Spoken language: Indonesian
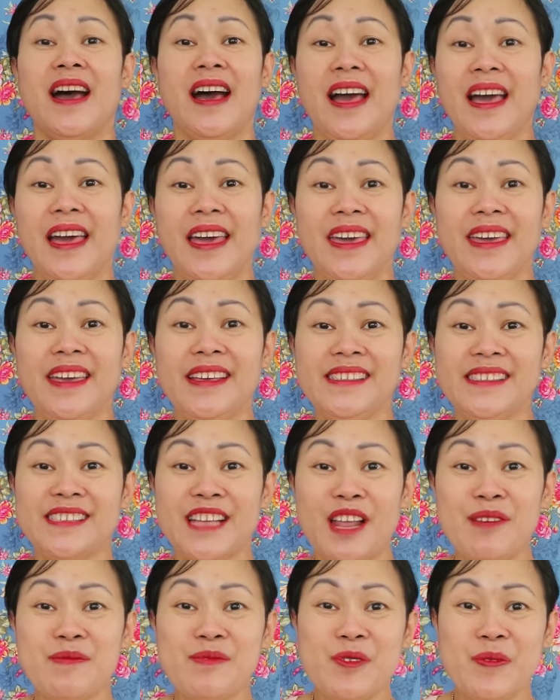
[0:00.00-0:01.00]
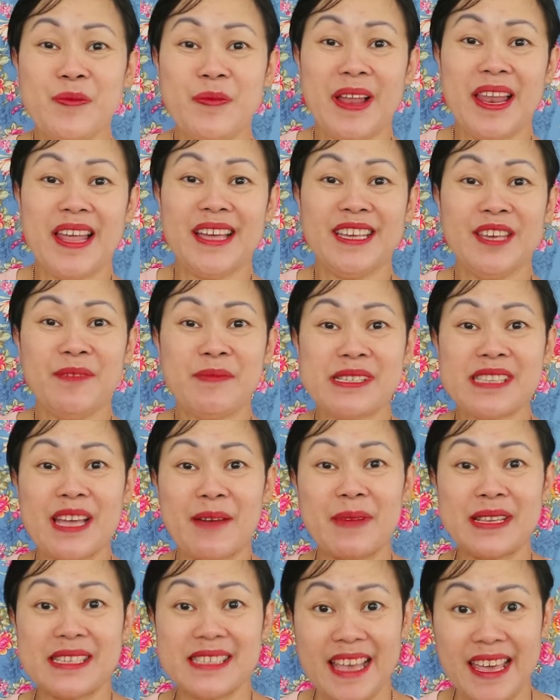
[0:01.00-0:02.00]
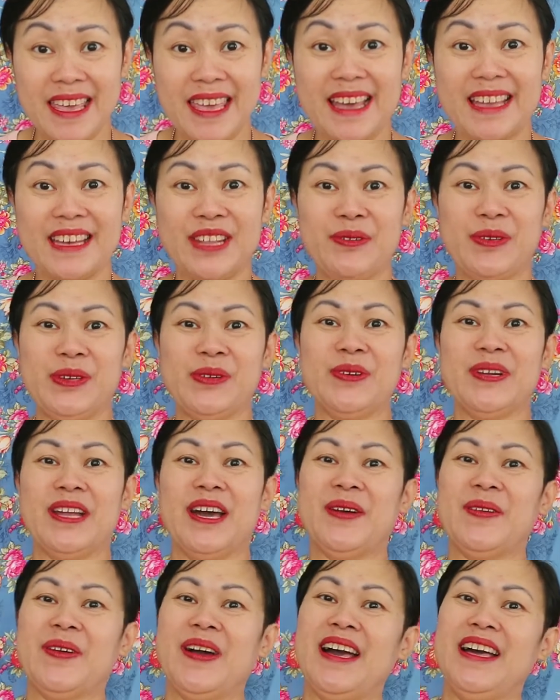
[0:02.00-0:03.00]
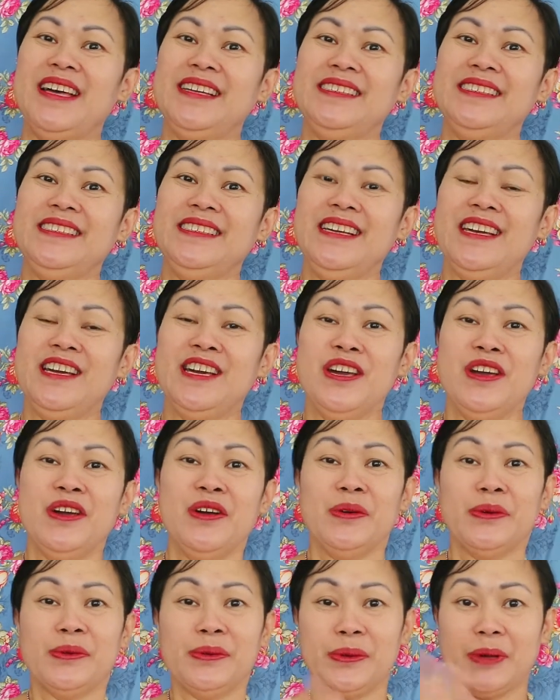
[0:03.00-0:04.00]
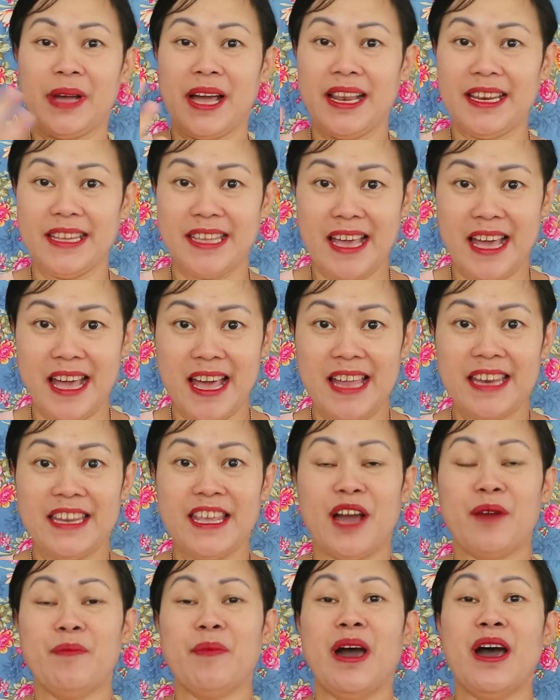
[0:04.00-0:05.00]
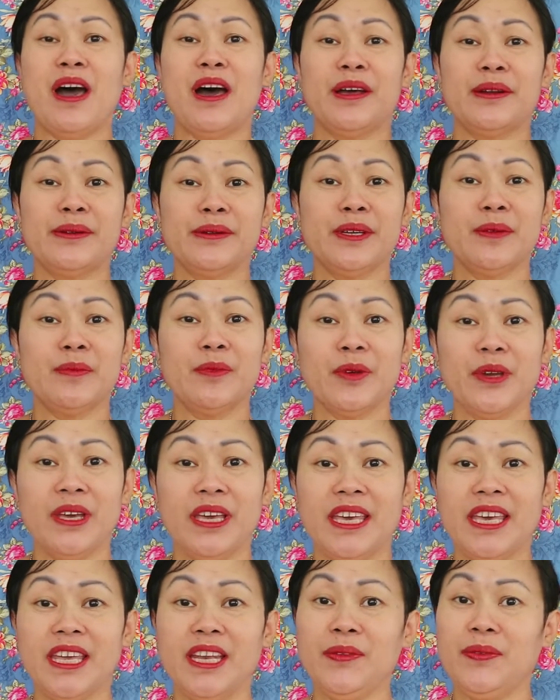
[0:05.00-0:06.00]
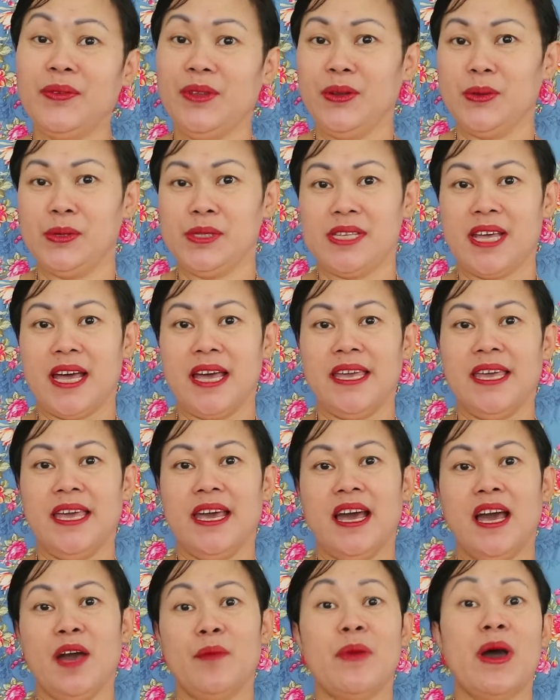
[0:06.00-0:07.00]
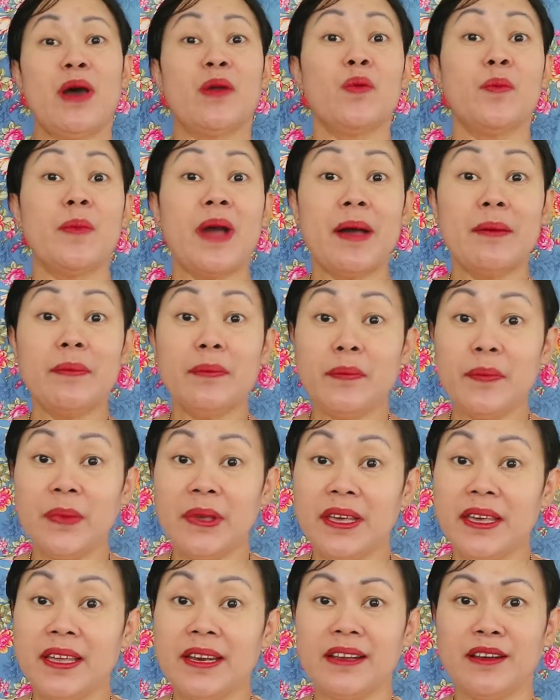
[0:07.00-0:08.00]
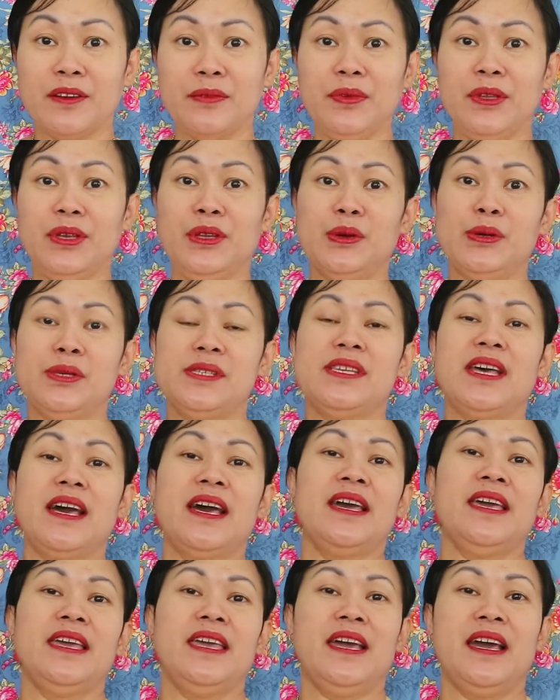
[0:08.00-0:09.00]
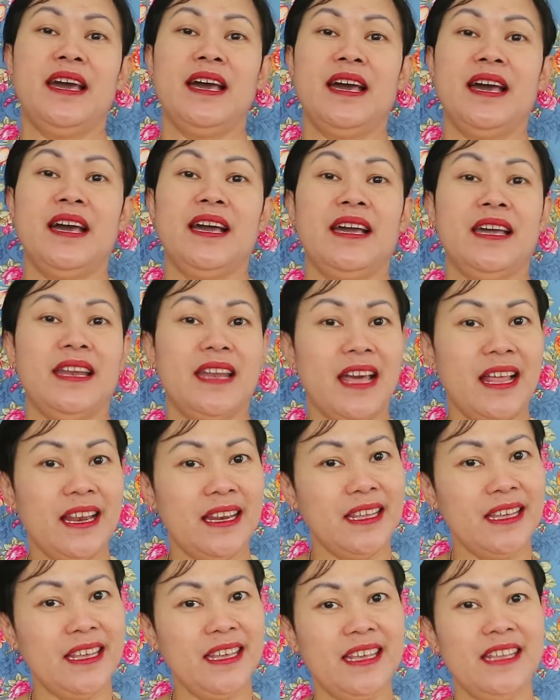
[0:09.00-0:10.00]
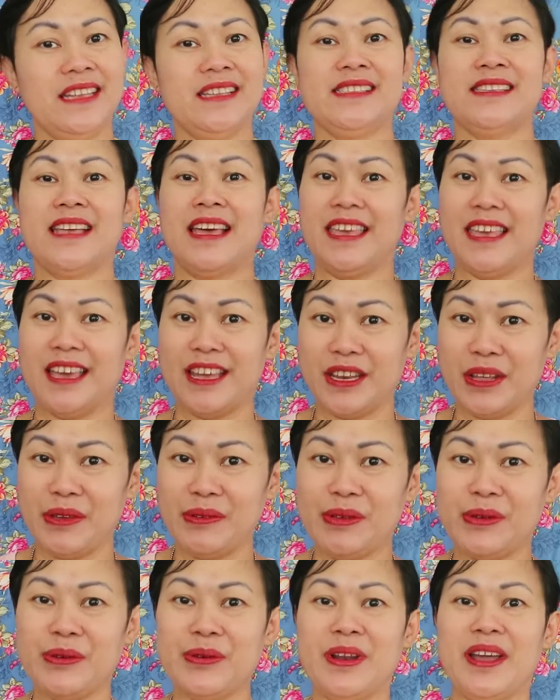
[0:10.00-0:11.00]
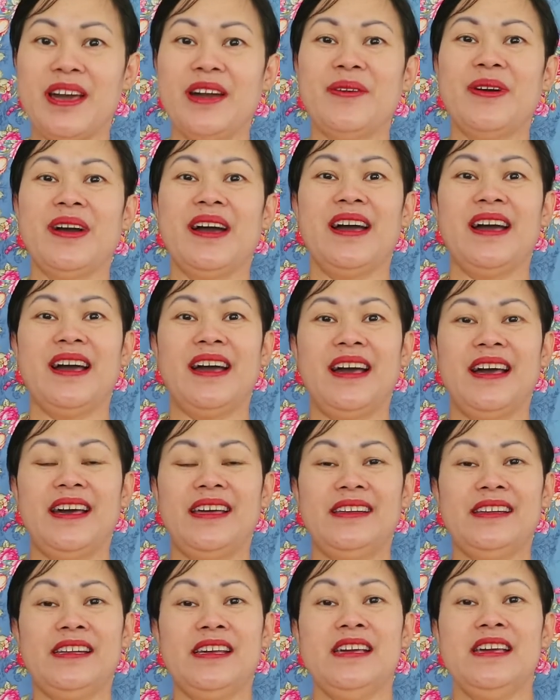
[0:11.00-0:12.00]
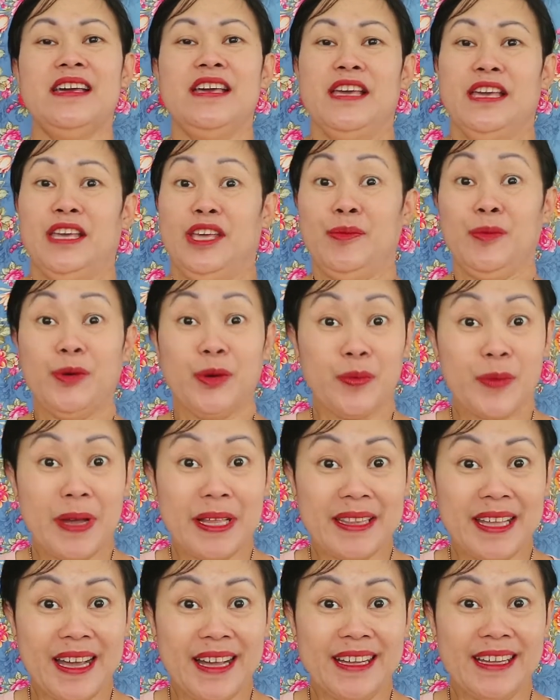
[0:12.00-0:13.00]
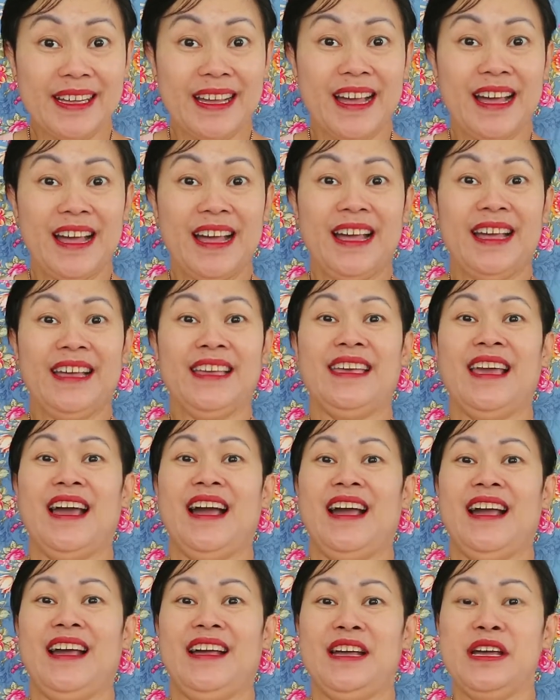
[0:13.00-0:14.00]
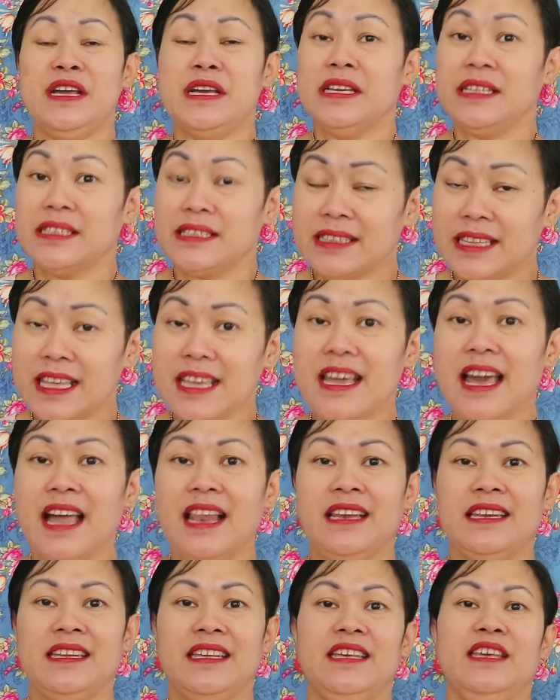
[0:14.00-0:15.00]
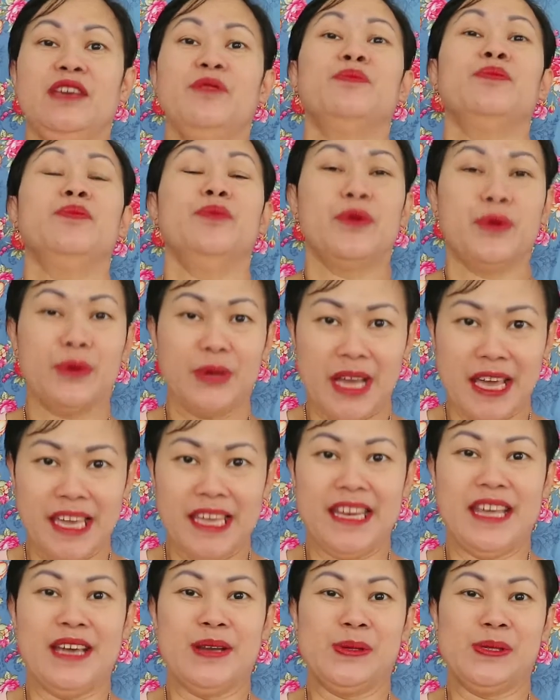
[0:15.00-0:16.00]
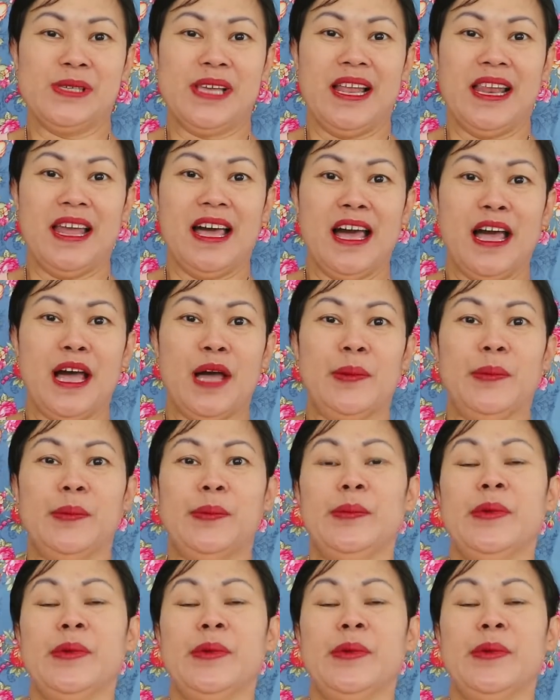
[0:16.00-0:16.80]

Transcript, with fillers: Hai, salam jumpa lagi bersama saya Dewi Gunawan Untuk kalian yang baru nemuin video saya, baru mampir ke video saya Kenalin, saya Dewi Gunawan ibu rumah tangga yang tinggal di Brunei Darussalam.